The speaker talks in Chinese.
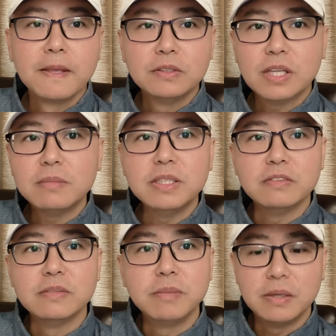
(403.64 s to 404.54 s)
就他们也
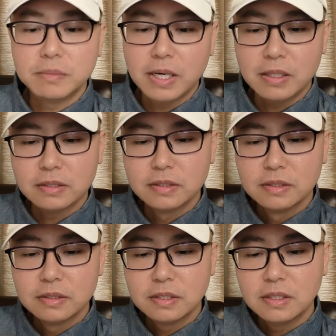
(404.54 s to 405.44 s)
分帮派了
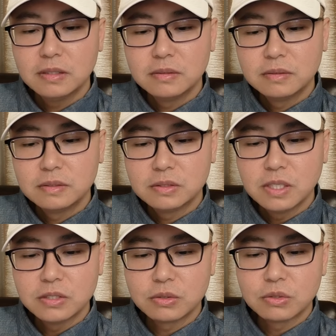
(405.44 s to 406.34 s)
啊，
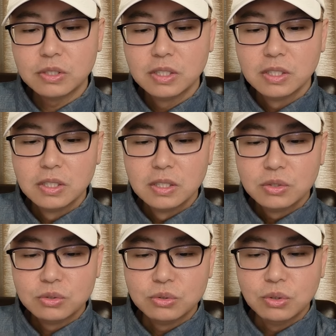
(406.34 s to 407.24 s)
但就是说，
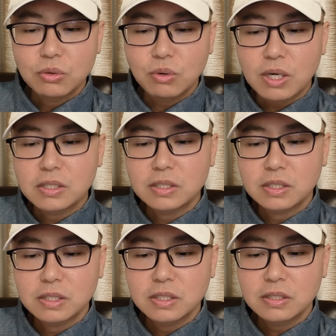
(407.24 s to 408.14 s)
许多华人
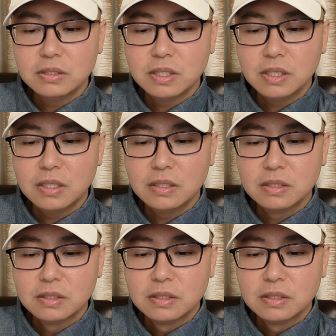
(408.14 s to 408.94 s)
呢，啊。